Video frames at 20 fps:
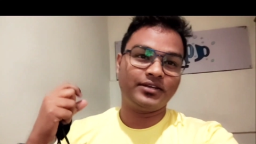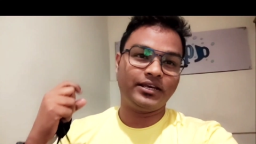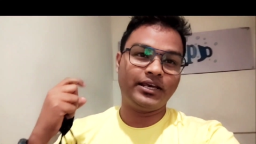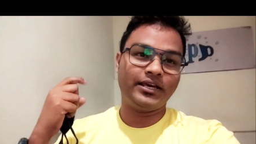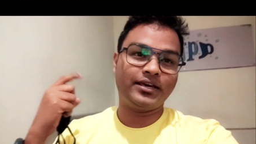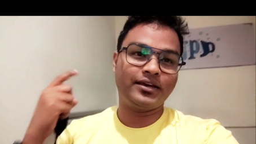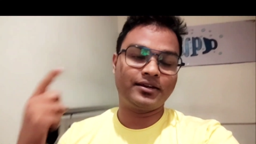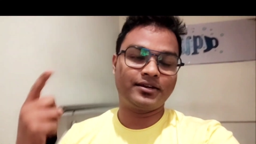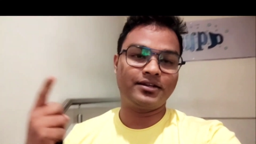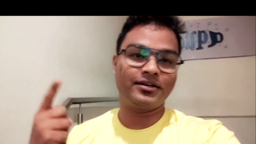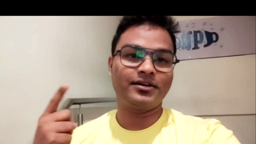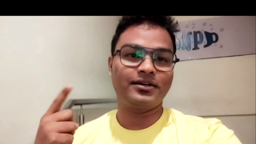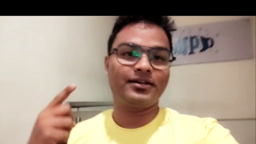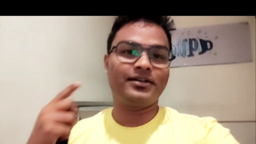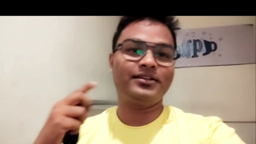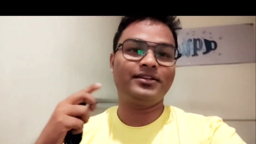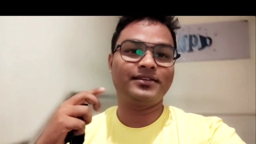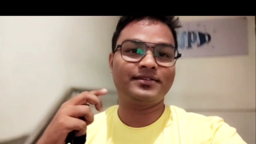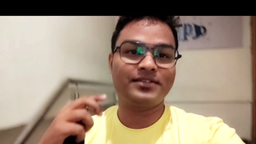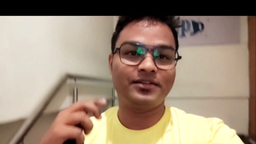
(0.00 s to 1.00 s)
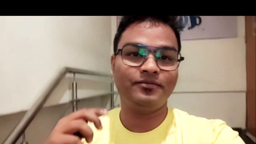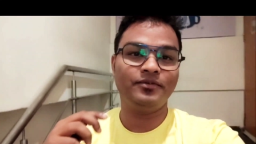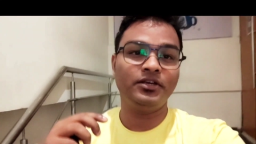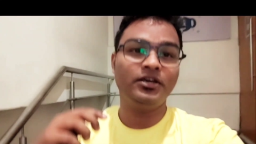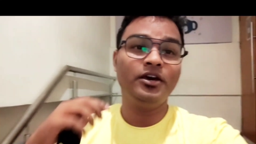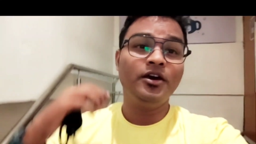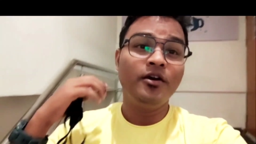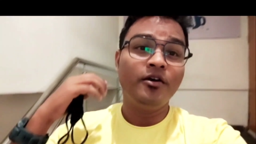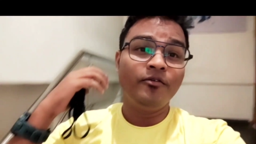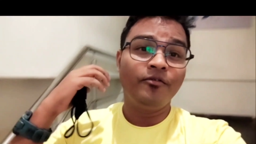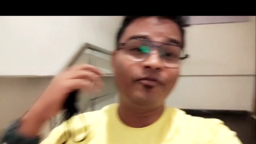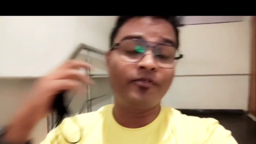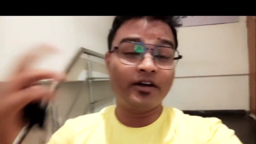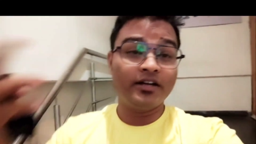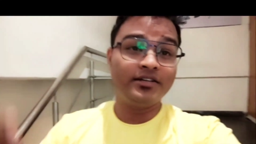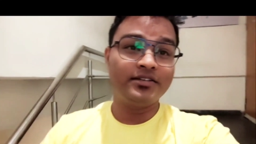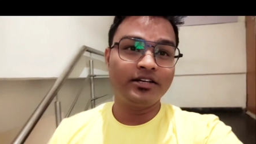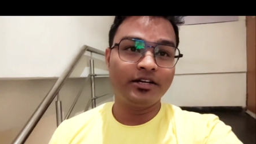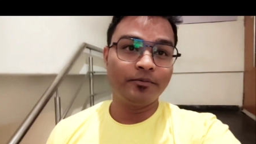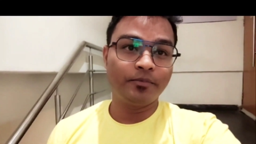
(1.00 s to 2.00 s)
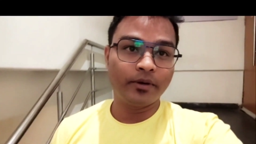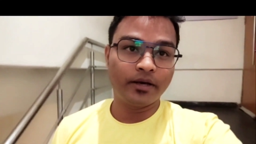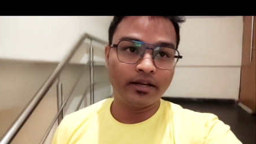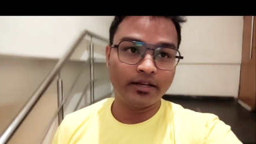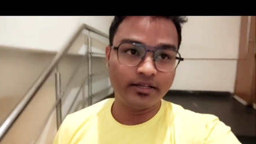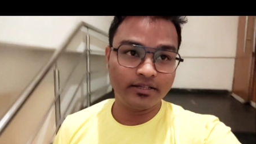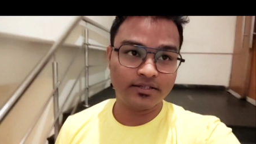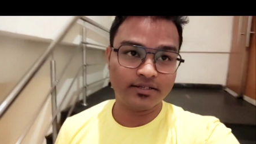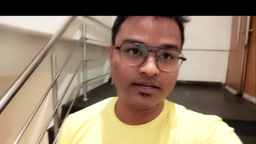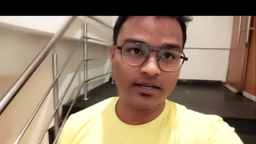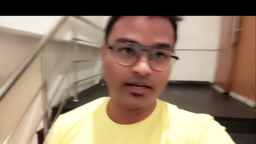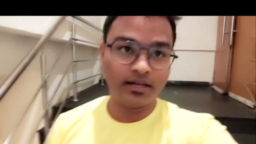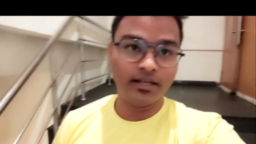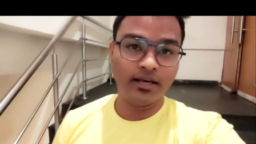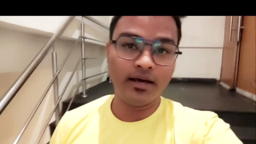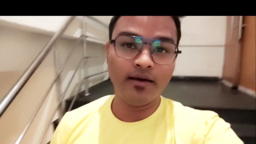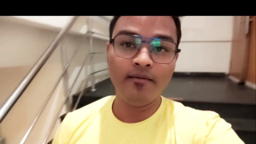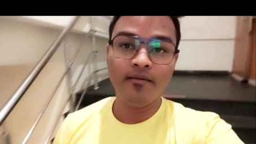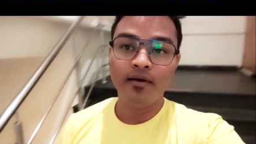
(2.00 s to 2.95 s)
एक टिकट जैसे भी फ्रंट सीट पर अरेंज कर लिया